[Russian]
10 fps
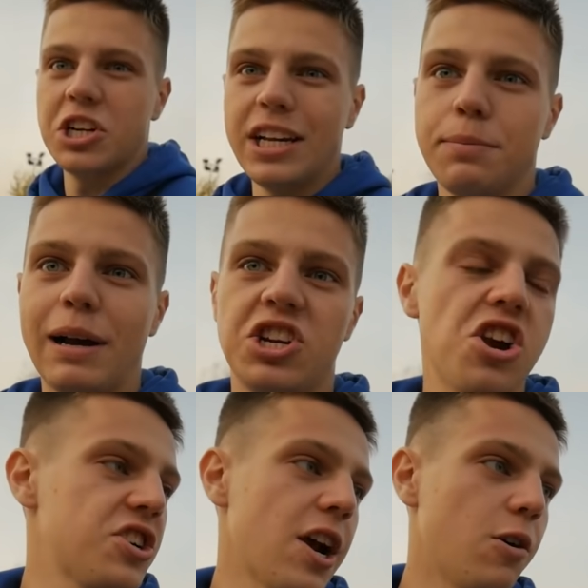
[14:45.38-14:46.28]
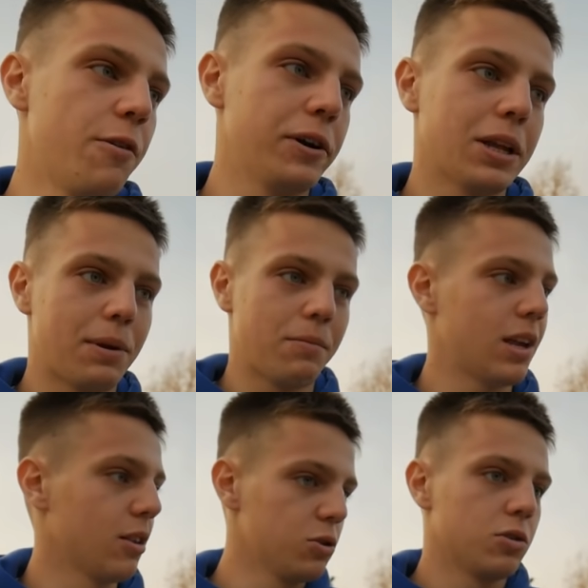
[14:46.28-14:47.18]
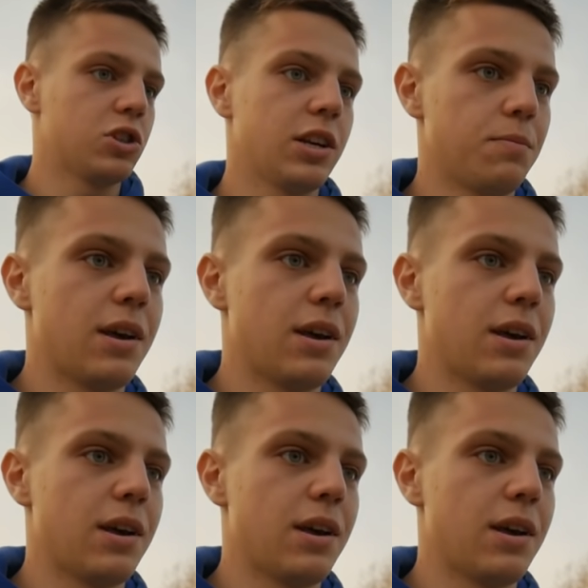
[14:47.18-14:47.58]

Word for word: 6 больших шагов это примерно 6